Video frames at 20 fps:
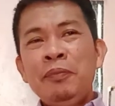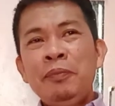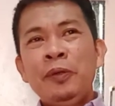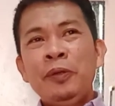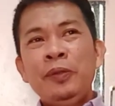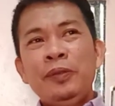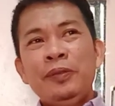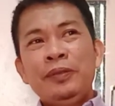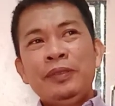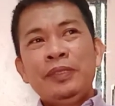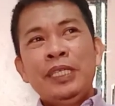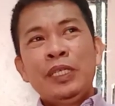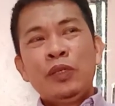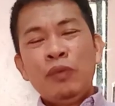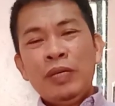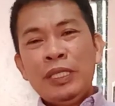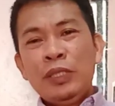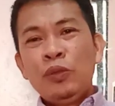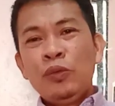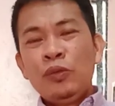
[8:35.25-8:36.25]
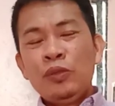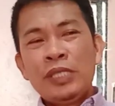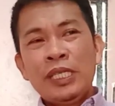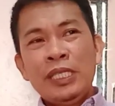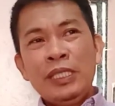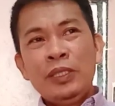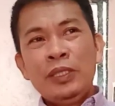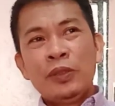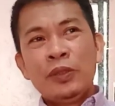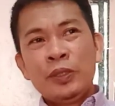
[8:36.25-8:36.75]
Ngayon po,
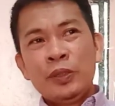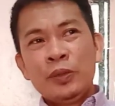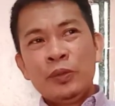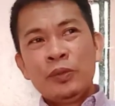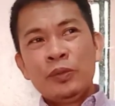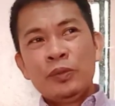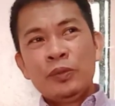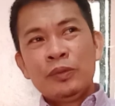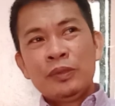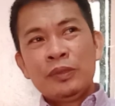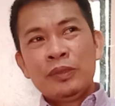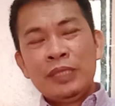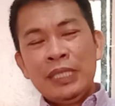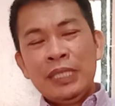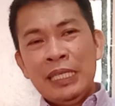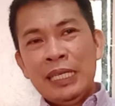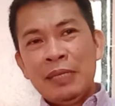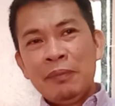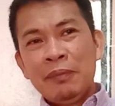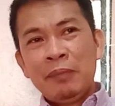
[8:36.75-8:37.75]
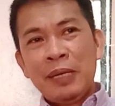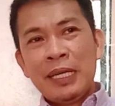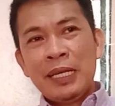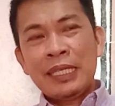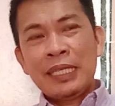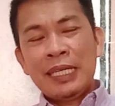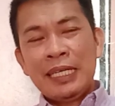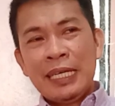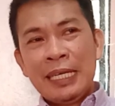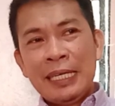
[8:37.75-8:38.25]
ikwento ko sa inyo yung ilang
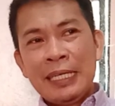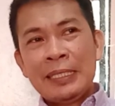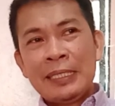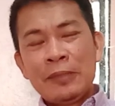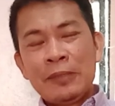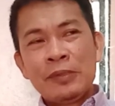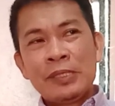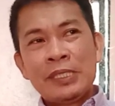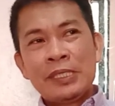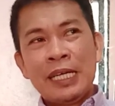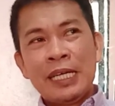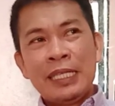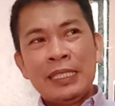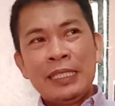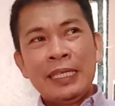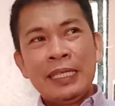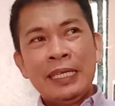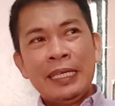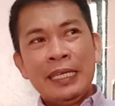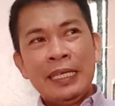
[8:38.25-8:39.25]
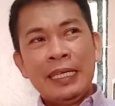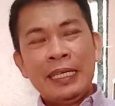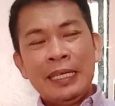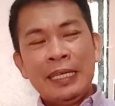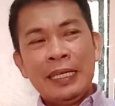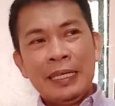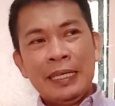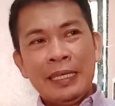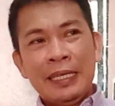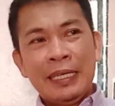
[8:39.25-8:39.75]
pangyayari na kung saan
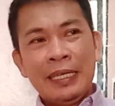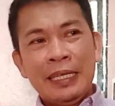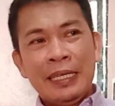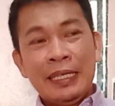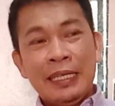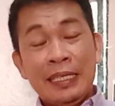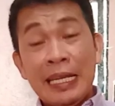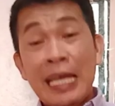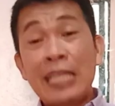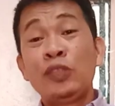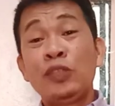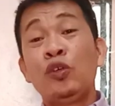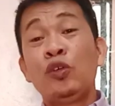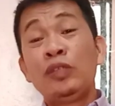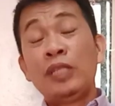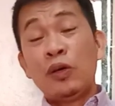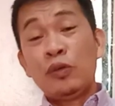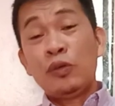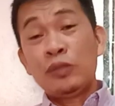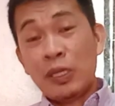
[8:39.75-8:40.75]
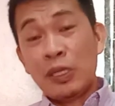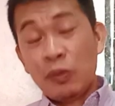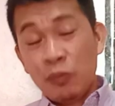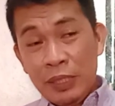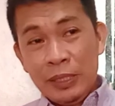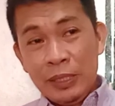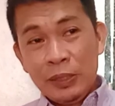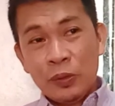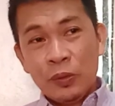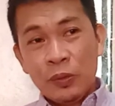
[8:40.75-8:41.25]
eh, nandoon ako
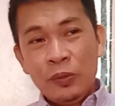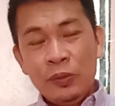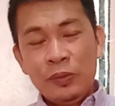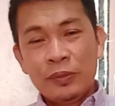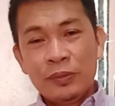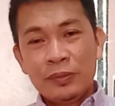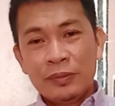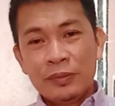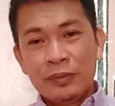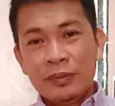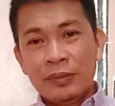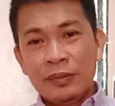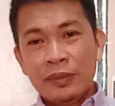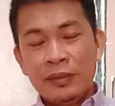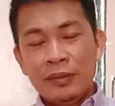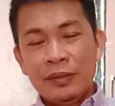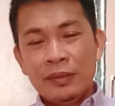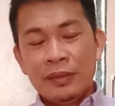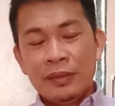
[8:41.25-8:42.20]
sa kwento